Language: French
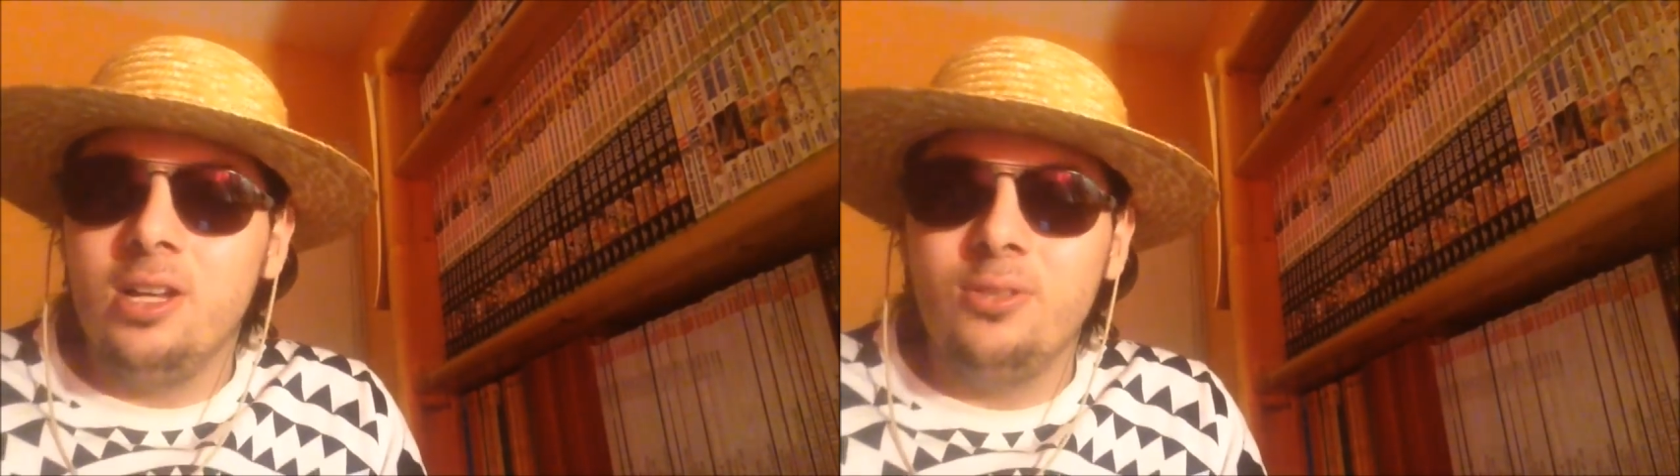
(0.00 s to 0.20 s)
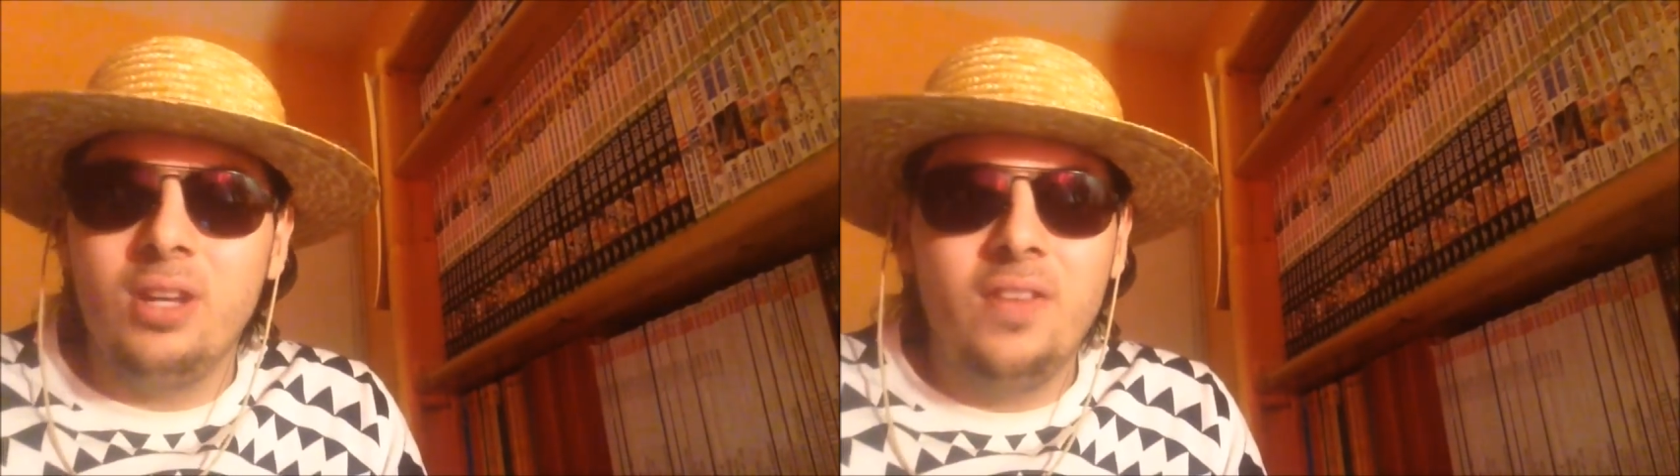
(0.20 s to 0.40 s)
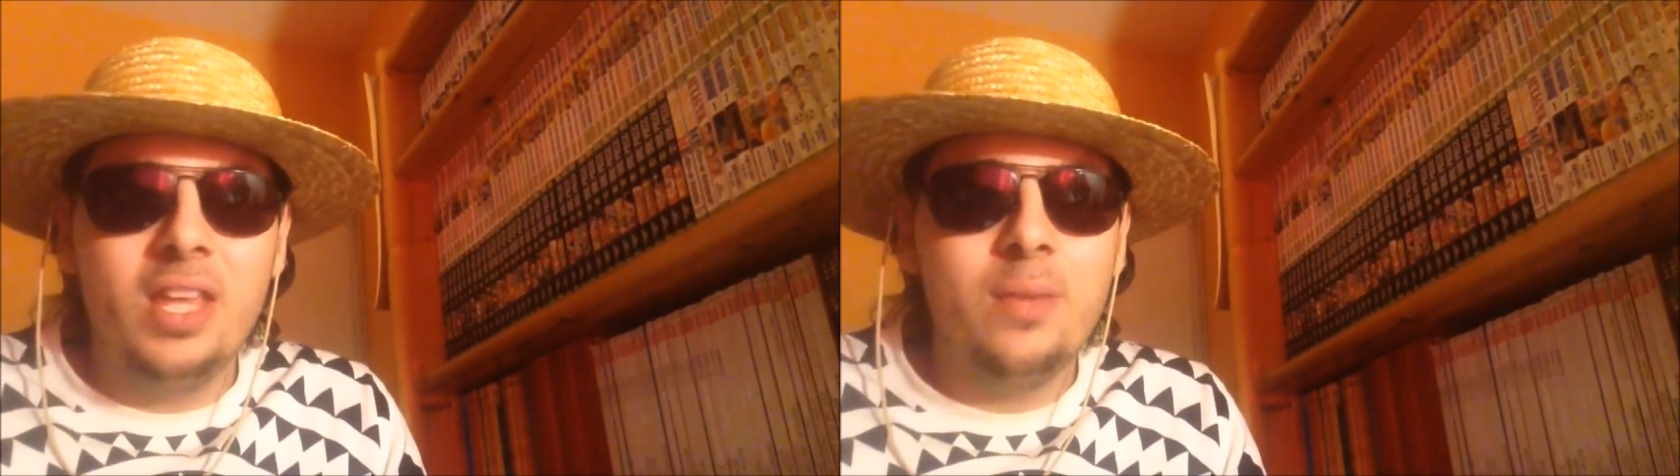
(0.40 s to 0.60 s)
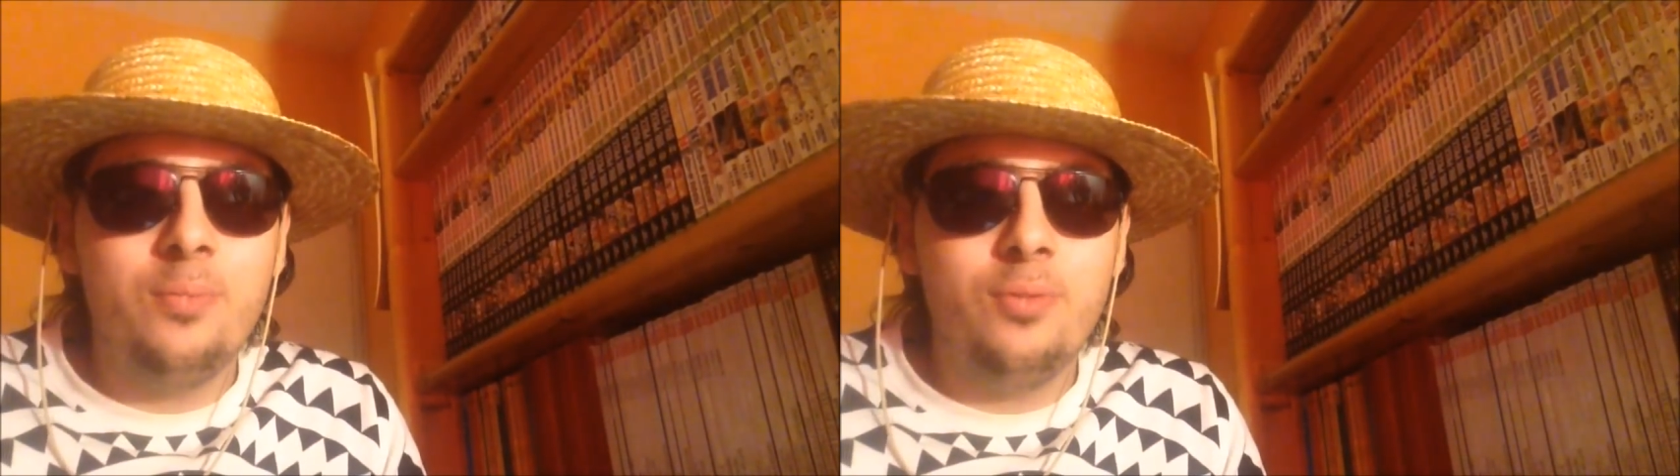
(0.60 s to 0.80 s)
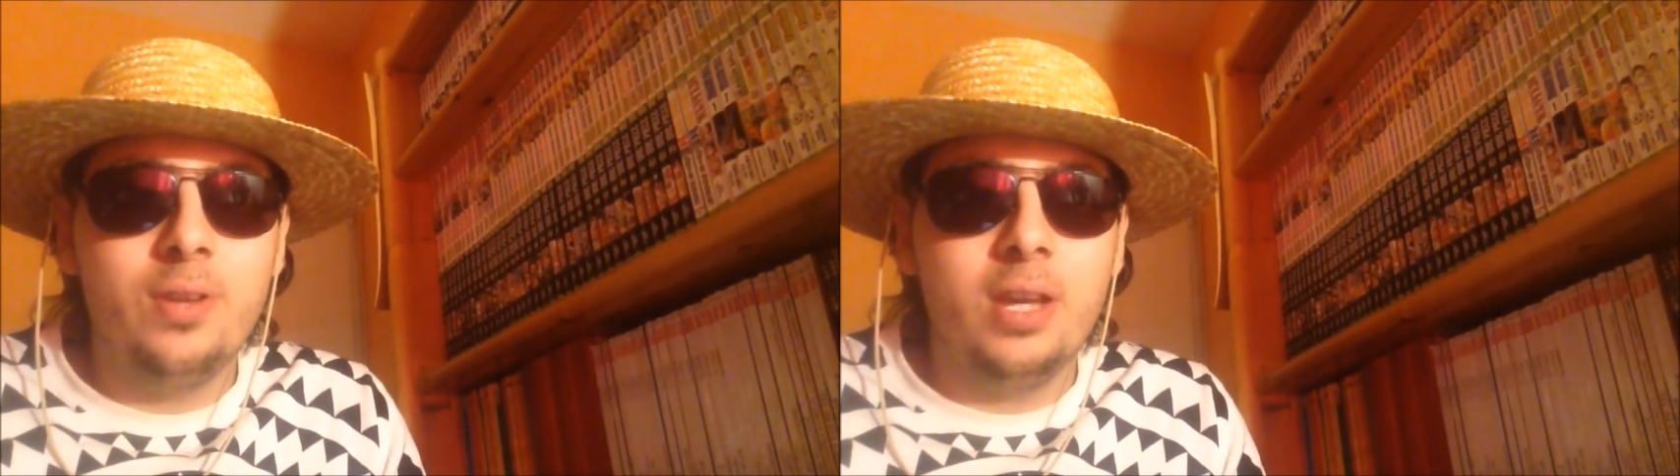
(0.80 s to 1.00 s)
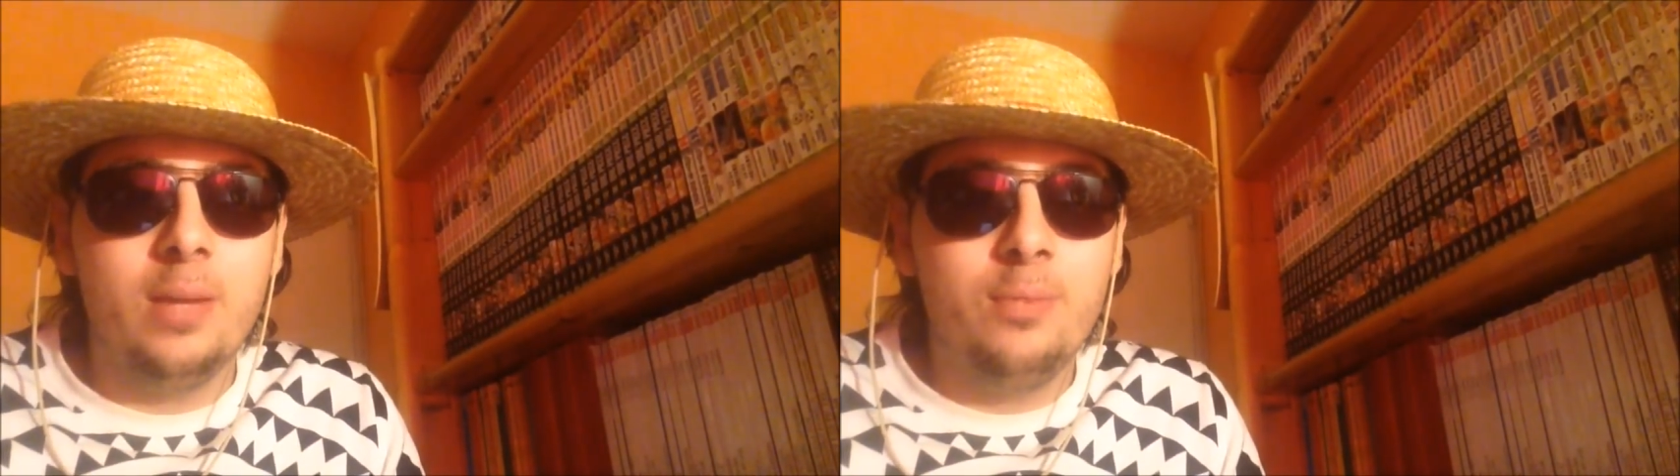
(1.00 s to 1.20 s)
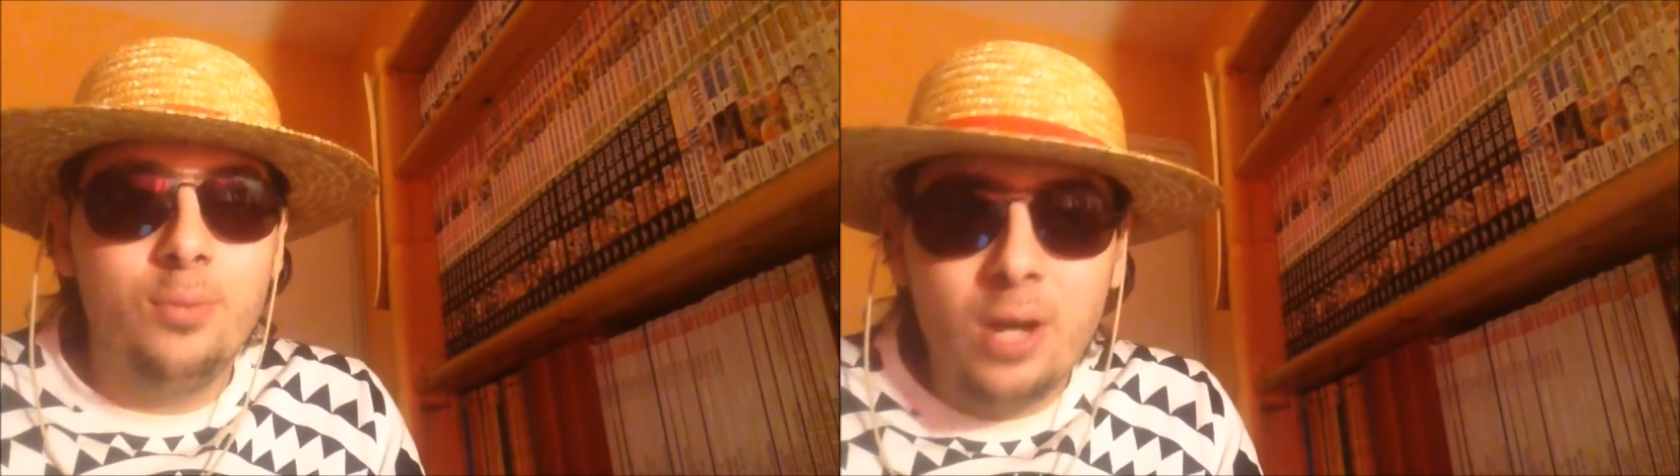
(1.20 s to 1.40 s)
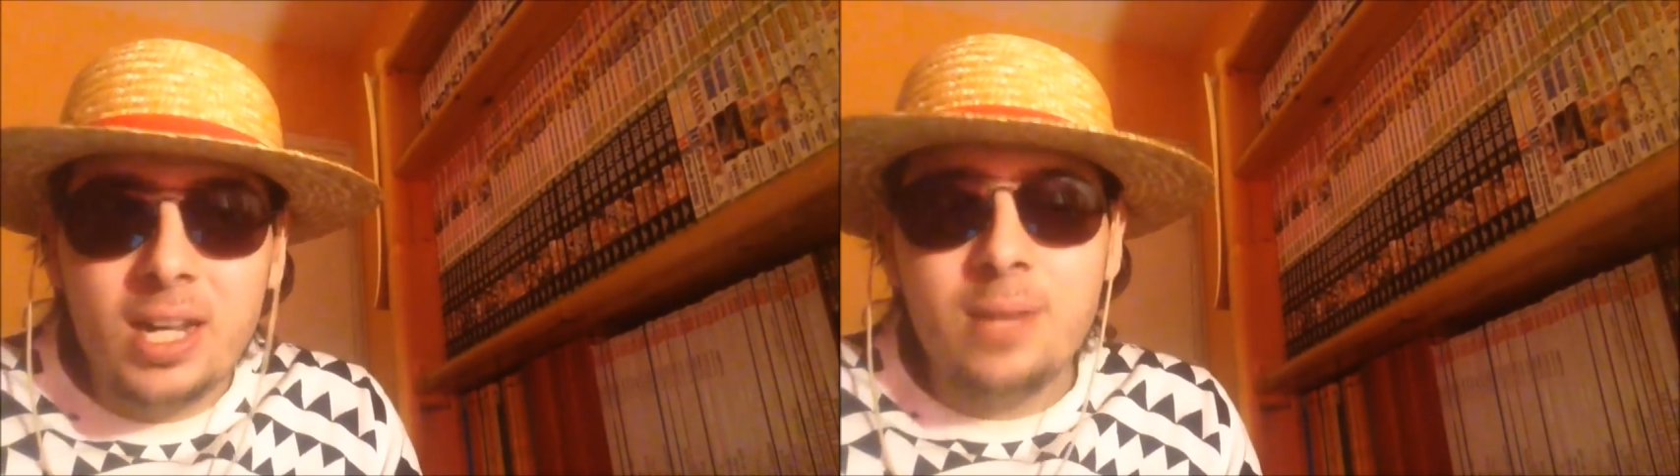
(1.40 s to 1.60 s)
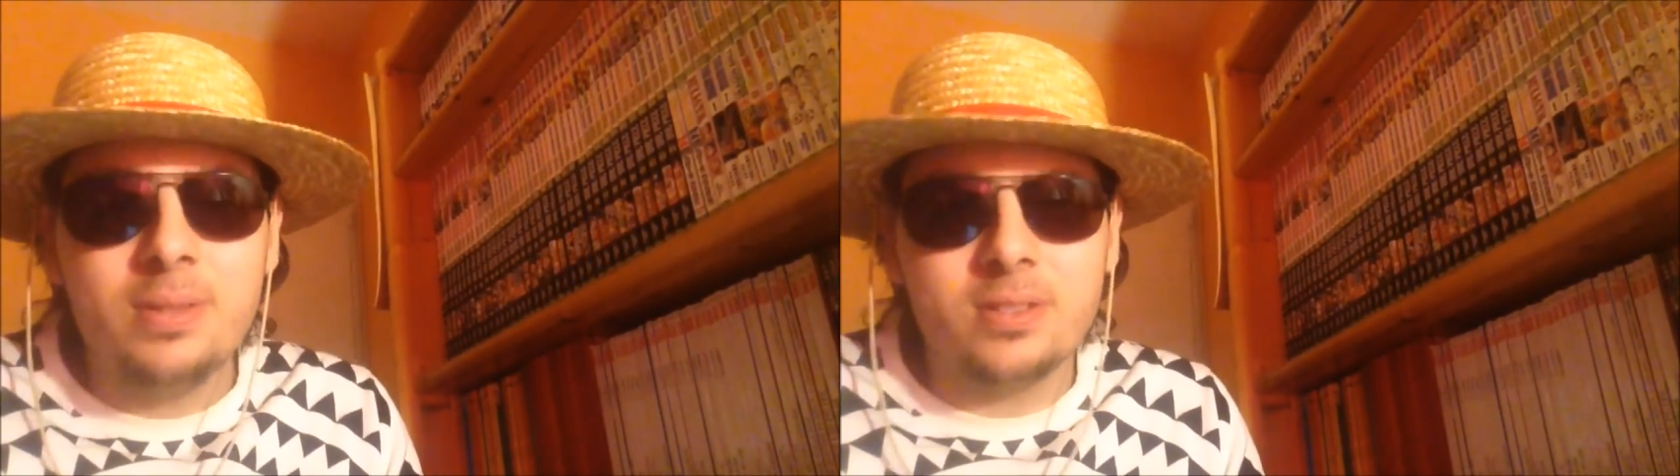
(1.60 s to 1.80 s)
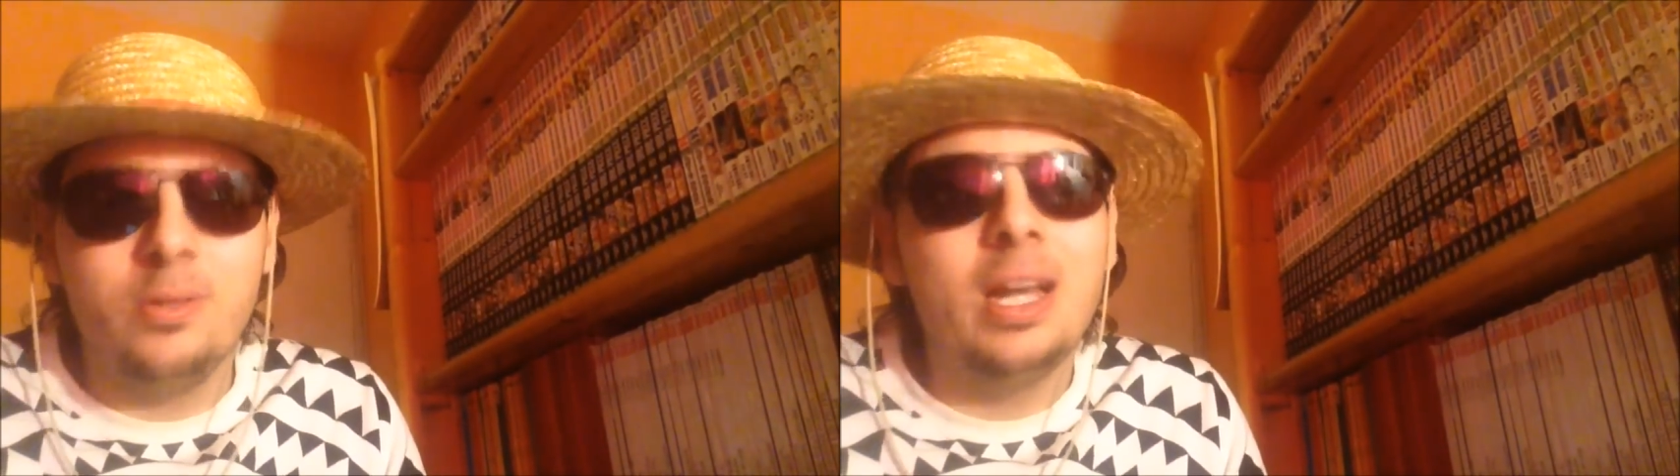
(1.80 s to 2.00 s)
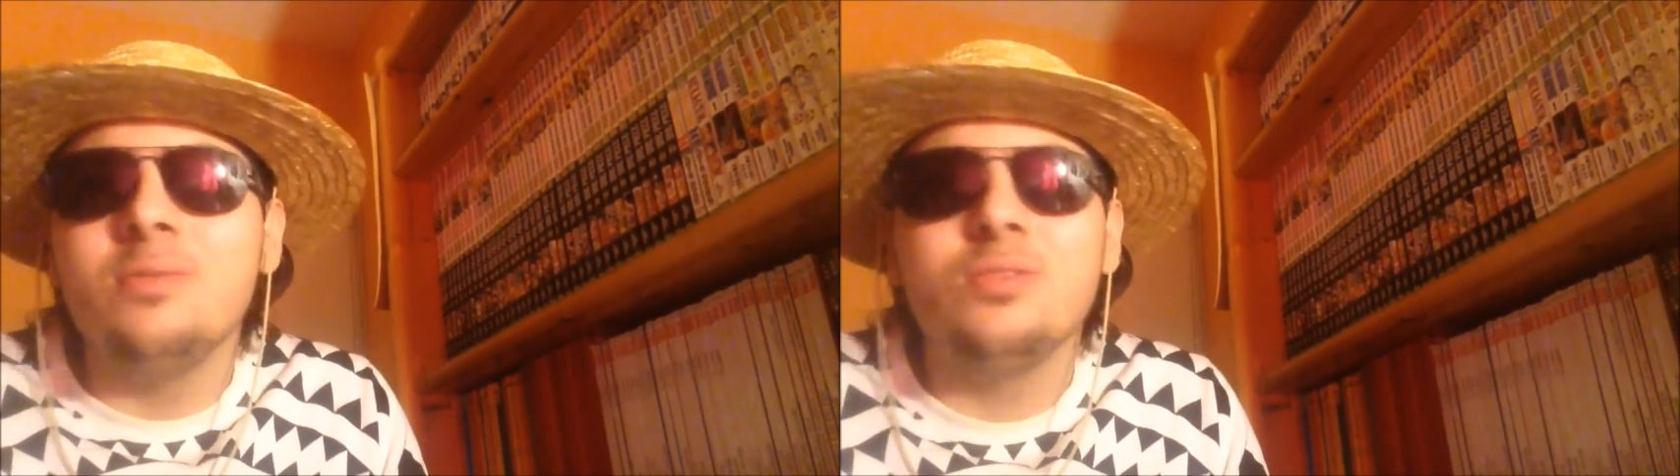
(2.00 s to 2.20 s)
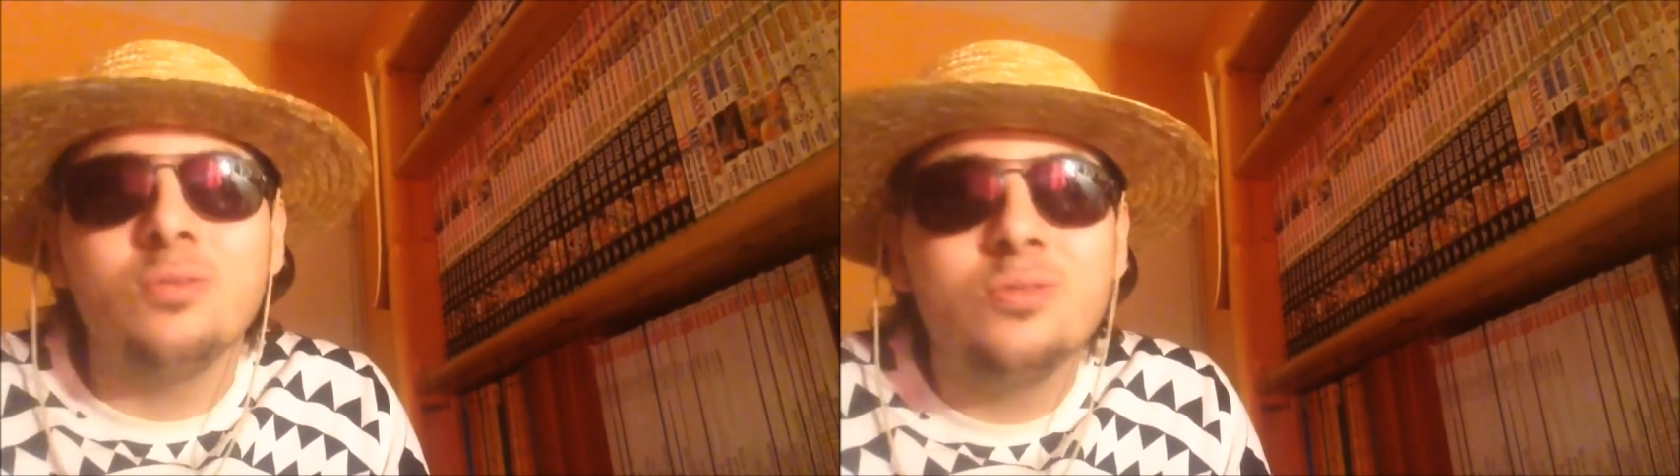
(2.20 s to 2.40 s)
de l'éveiller, et puis, et puis voilà, parce que voilà,